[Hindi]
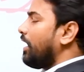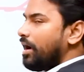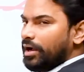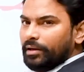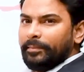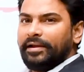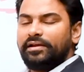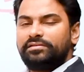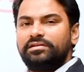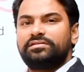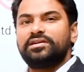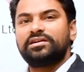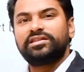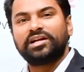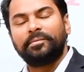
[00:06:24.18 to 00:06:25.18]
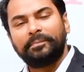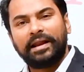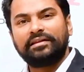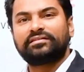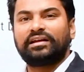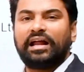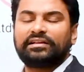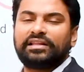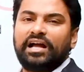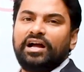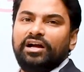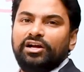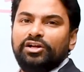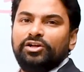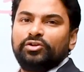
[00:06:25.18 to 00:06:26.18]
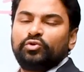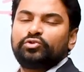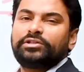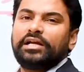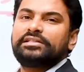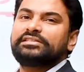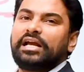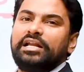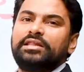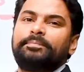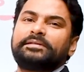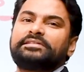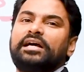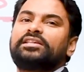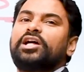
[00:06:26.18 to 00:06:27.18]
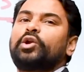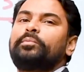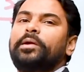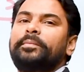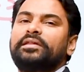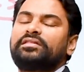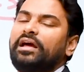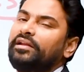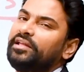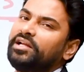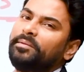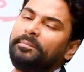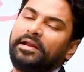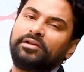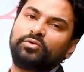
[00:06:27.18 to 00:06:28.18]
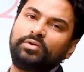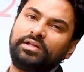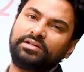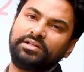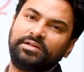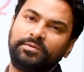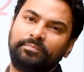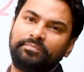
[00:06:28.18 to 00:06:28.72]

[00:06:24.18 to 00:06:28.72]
अगर मैं किसी सीए से कंप्लायंस कराता तो शायद चालीस पचास हज़ार रुपये में साल की कंप्लायंस हो जाती